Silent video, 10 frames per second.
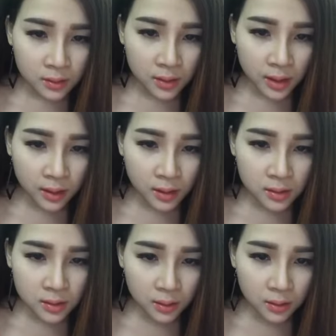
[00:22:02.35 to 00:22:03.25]
Trang ơi,
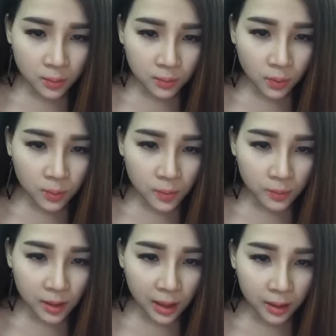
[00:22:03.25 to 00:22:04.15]
sử dụng thuốc
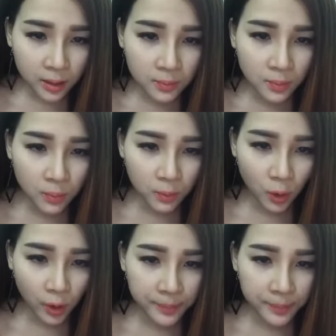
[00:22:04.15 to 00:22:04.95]
một lần hết mụn rồi,